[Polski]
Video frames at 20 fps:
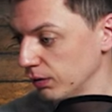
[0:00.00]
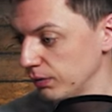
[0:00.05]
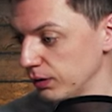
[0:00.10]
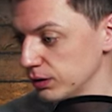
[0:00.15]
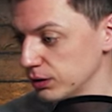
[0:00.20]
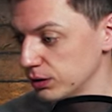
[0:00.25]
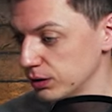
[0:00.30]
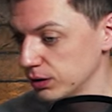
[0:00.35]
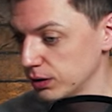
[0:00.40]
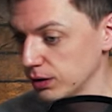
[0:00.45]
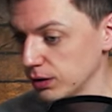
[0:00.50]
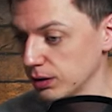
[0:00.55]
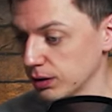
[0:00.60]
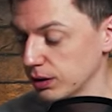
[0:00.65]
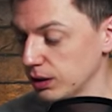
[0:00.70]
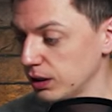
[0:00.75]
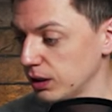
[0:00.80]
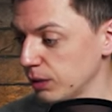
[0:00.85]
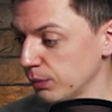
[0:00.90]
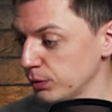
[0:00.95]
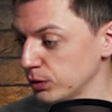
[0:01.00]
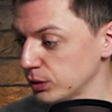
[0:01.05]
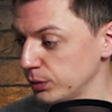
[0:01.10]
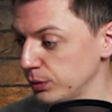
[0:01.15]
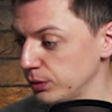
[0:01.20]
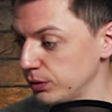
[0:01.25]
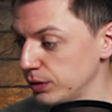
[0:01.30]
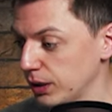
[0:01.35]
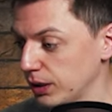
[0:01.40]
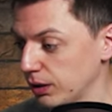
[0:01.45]
Więc e, klikamy sobie
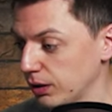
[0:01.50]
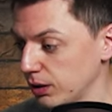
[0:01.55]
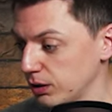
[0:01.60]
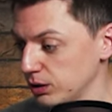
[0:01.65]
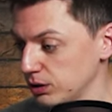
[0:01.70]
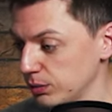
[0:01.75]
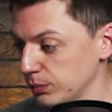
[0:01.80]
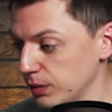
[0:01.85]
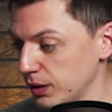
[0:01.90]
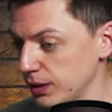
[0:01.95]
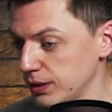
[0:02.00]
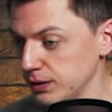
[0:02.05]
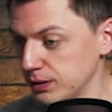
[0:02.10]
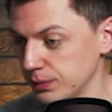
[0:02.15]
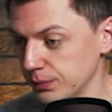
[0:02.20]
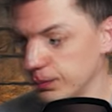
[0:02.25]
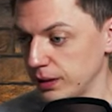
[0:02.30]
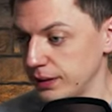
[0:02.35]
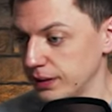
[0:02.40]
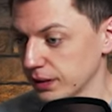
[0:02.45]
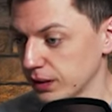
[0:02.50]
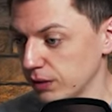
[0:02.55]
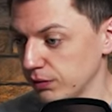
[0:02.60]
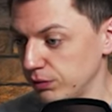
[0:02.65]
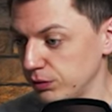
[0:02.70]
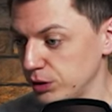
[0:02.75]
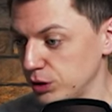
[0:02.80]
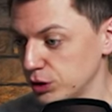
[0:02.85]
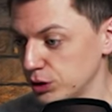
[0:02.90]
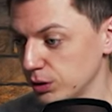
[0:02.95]
tutaj Customize i tak jak
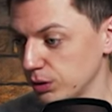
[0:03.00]
widzisz,